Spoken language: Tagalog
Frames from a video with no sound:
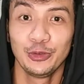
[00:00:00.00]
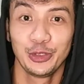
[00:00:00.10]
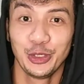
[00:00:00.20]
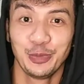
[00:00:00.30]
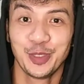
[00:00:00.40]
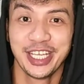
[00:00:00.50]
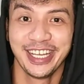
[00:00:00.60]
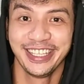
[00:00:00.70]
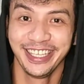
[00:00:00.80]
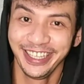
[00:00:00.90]
YouTube
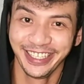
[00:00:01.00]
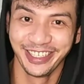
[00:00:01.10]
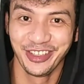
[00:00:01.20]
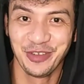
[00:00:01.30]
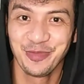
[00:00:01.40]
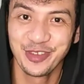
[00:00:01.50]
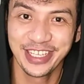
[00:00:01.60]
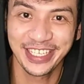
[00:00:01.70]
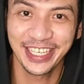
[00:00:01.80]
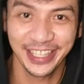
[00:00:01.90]
channel. Ngayon lang po
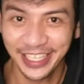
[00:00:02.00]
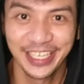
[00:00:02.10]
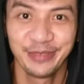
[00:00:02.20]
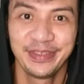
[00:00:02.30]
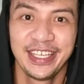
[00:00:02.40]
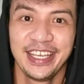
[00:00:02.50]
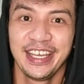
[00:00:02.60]
nagka-time.